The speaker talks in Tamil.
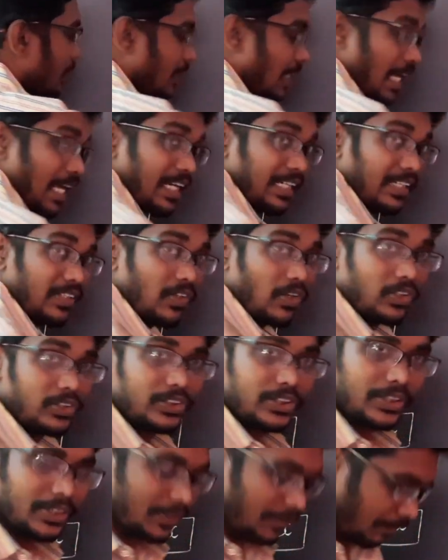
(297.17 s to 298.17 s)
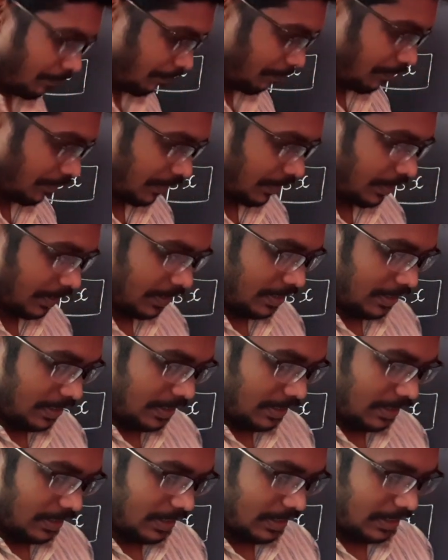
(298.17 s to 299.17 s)
டைரக்ட் லாஜிக்
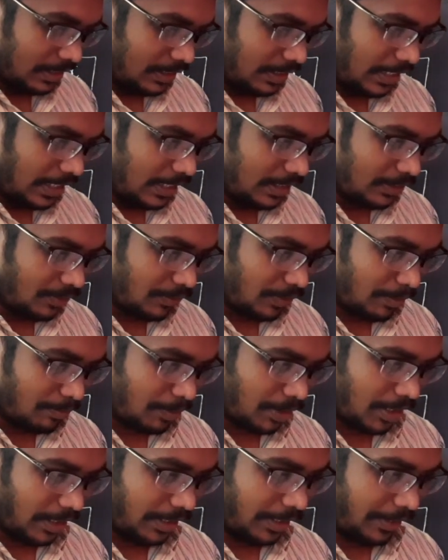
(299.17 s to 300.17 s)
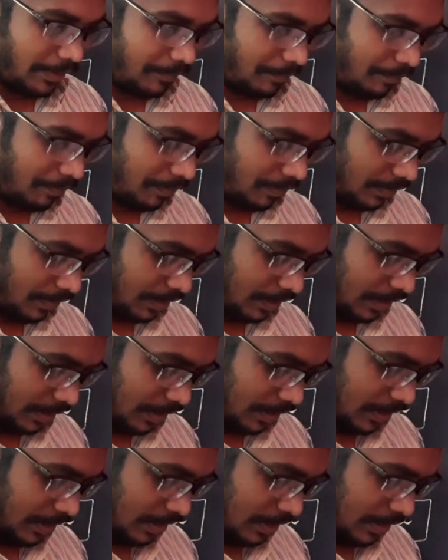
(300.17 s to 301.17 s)
தேர்ட்டீன்த் ஒன் பாருங்கள்
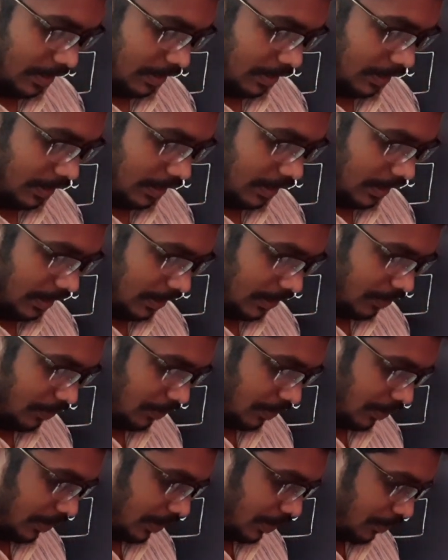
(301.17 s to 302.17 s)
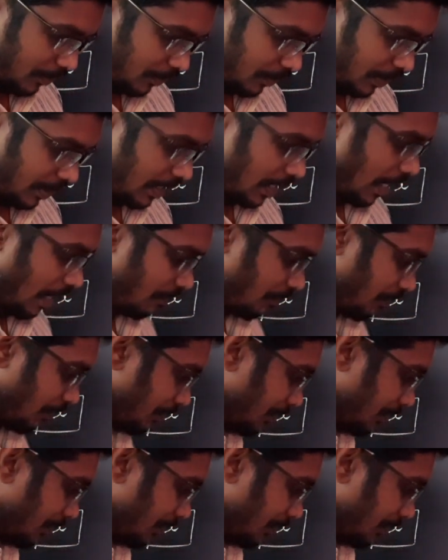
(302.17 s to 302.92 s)
தேர்ட்டீன்த் ஒன்று இதுவும் ஒரு கிராஃபை